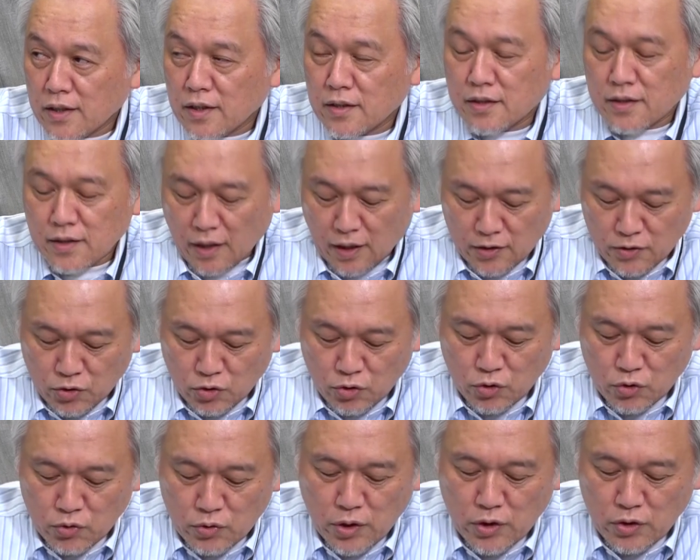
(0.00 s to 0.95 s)
ですが、そ
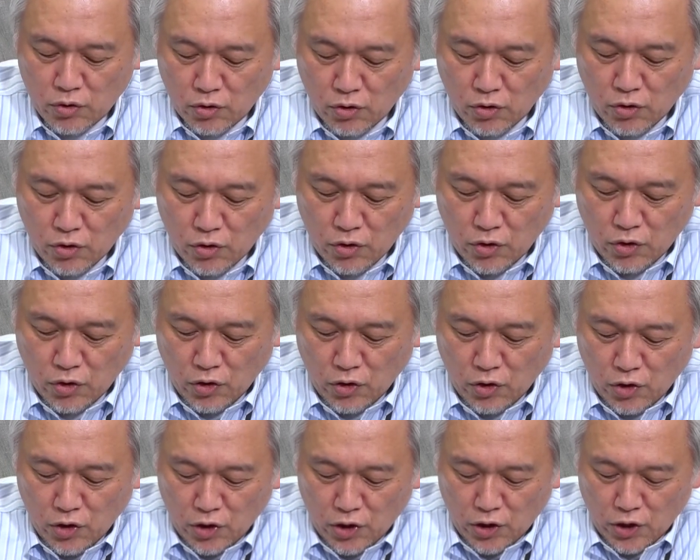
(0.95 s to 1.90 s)
の上の
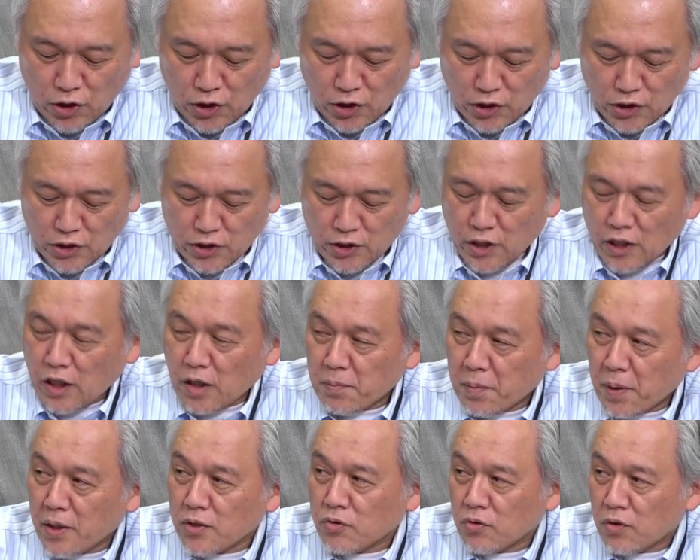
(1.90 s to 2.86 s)
1
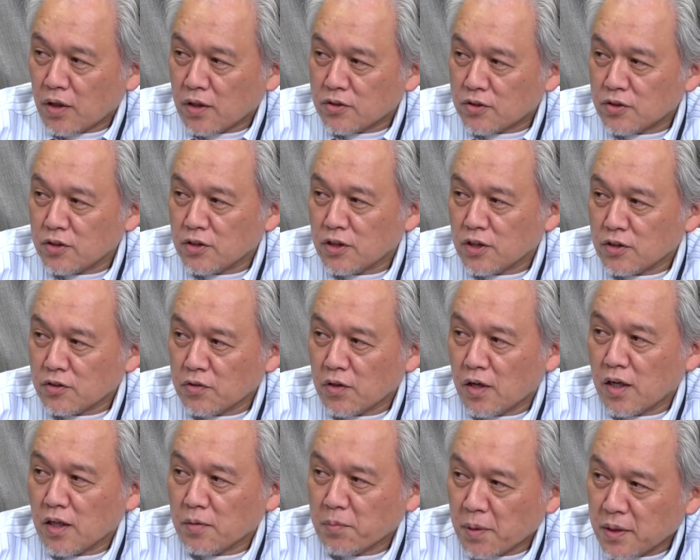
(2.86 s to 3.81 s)
テラバイトがついに加
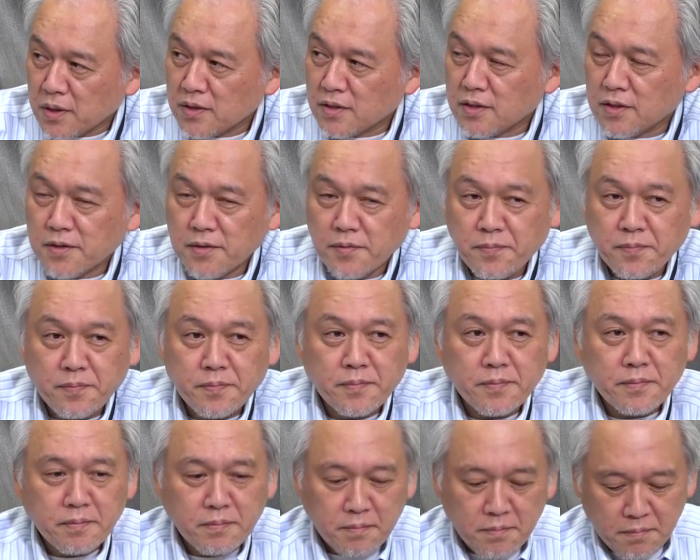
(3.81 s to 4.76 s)
わります。す
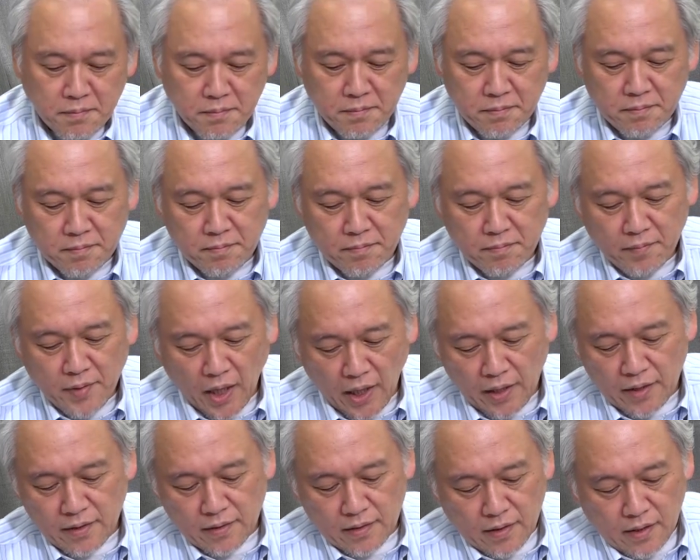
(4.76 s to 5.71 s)
ごいね、は
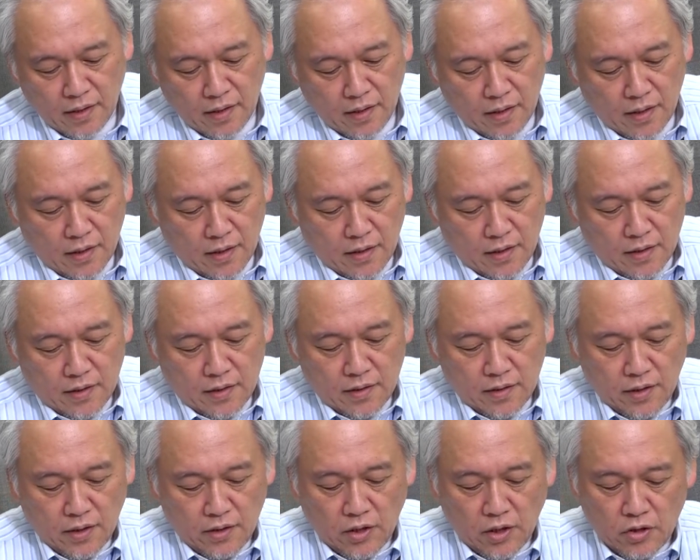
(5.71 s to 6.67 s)
い、話題です
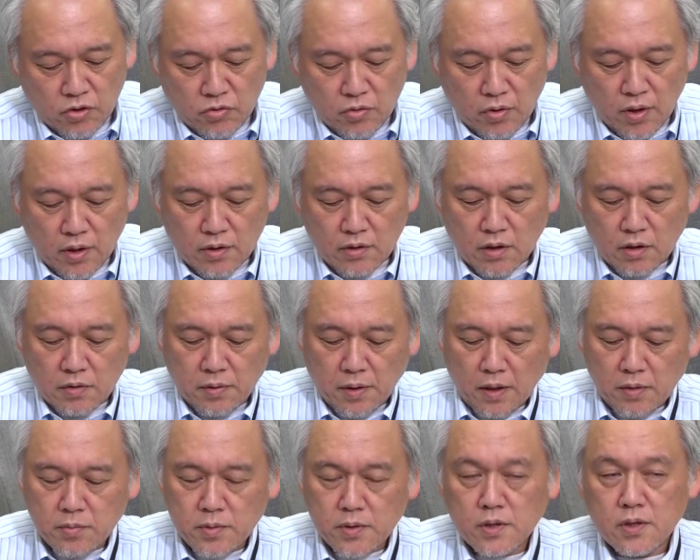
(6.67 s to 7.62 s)
よ。でネットワークは
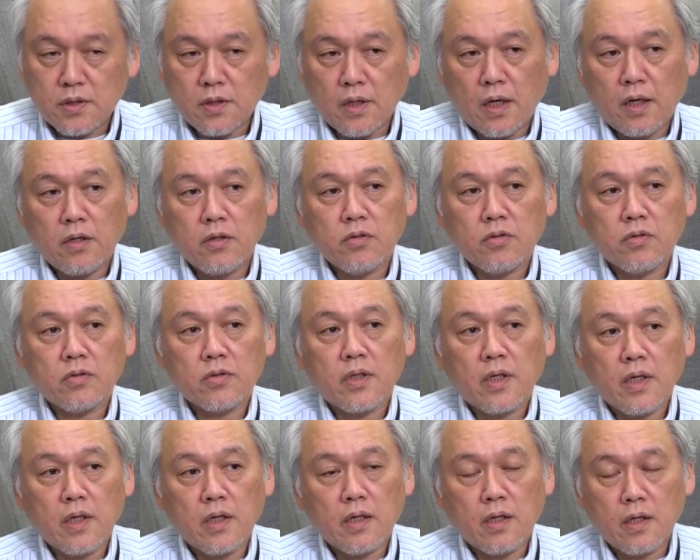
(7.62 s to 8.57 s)
5G 対応
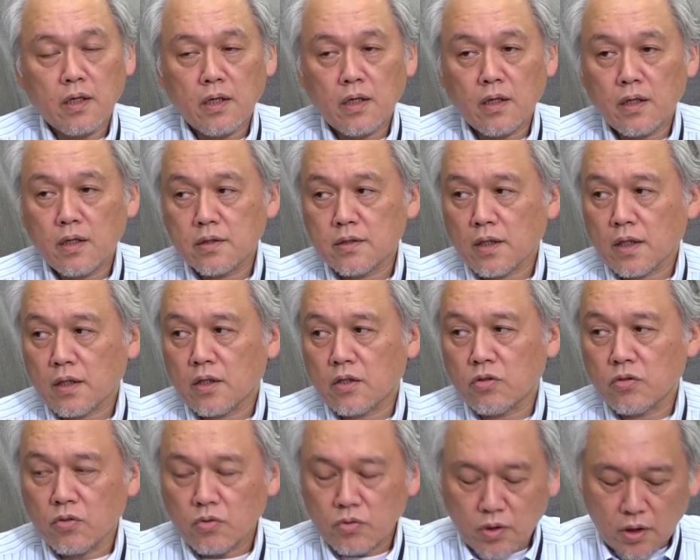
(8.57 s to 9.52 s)
で、はい、えー、さっき
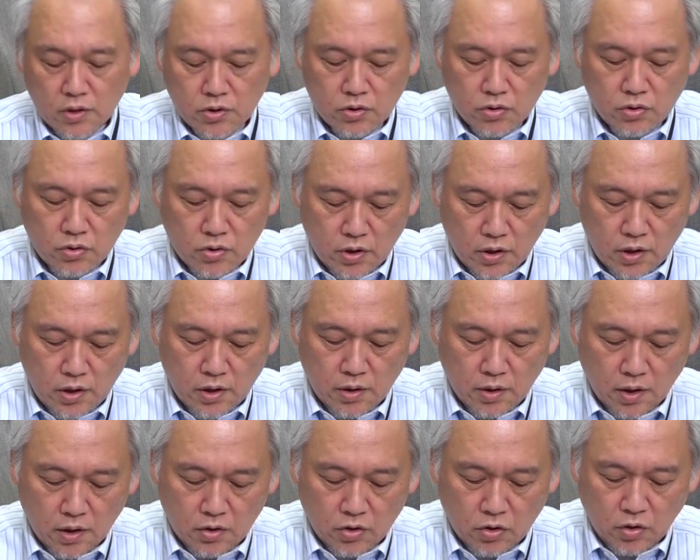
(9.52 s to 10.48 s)
と同じように、
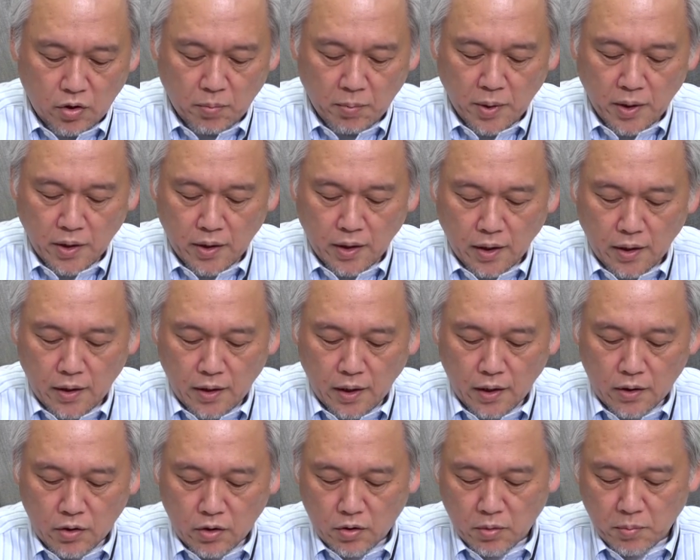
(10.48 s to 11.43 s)
えーと、アメリカ以
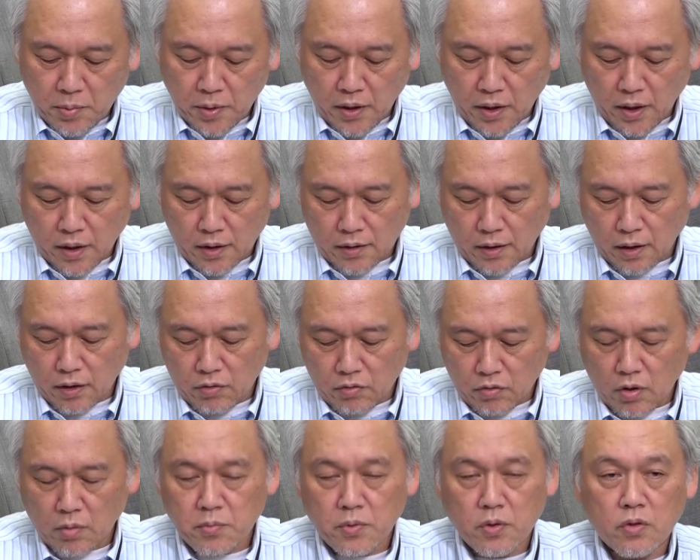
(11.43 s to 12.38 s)
外でのミリ波対
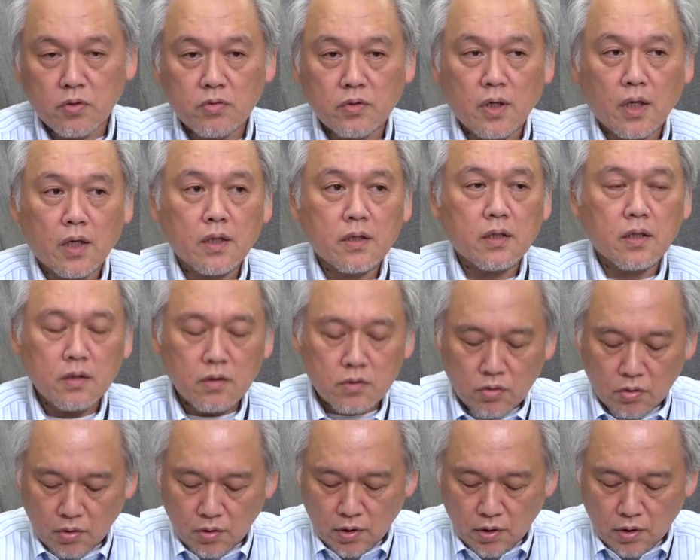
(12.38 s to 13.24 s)
応は見送られていると。う